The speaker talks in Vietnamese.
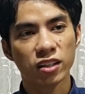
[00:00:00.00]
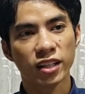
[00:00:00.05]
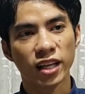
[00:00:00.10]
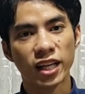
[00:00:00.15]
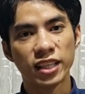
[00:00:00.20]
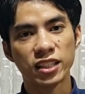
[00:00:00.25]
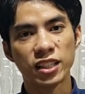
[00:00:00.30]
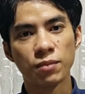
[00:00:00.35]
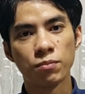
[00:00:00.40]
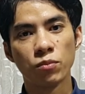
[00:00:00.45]

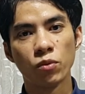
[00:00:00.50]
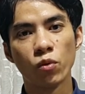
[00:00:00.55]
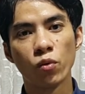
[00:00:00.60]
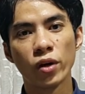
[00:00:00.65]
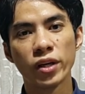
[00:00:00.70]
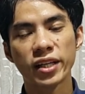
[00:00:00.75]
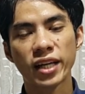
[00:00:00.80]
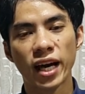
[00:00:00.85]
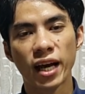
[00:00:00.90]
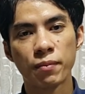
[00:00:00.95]
ngay thì
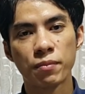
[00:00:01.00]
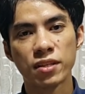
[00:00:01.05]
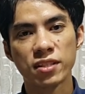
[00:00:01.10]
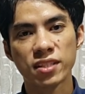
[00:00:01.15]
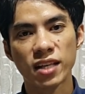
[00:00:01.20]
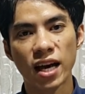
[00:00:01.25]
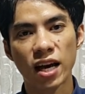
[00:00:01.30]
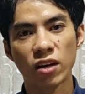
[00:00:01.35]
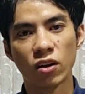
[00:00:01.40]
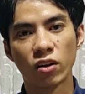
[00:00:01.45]
muối khai mẹ
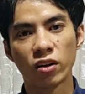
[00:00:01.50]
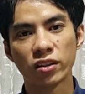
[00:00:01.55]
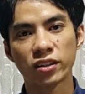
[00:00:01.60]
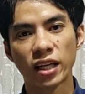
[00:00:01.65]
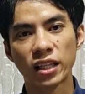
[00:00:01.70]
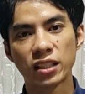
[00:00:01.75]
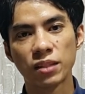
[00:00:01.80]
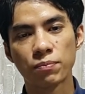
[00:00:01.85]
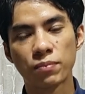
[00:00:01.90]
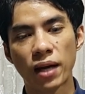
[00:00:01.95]
xa đó
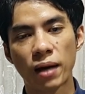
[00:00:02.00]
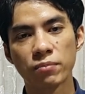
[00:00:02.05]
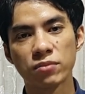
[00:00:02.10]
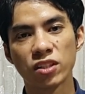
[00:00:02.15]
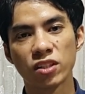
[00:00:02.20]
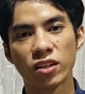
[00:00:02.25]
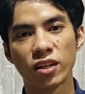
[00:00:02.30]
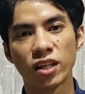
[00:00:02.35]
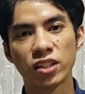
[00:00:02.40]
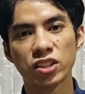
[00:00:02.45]
ngay thì pram
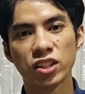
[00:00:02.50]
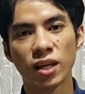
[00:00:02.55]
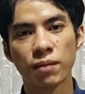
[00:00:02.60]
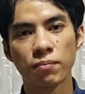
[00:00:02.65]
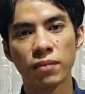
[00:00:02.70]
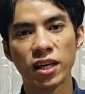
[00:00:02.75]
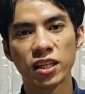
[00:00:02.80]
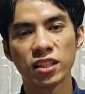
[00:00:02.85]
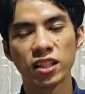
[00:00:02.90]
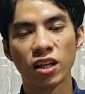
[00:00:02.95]
chỉ đợi
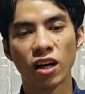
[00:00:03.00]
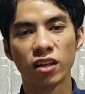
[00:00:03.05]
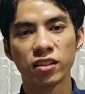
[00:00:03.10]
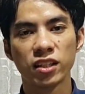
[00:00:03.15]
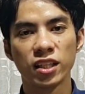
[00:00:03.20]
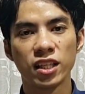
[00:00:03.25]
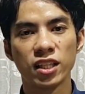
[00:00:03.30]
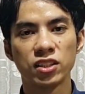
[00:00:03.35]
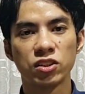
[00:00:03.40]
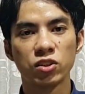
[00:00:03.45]
chênh mấy tới ọ
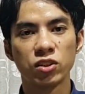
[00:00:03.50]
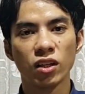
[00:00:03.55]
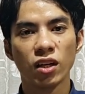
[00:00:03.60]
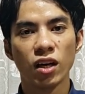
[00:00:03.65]
tê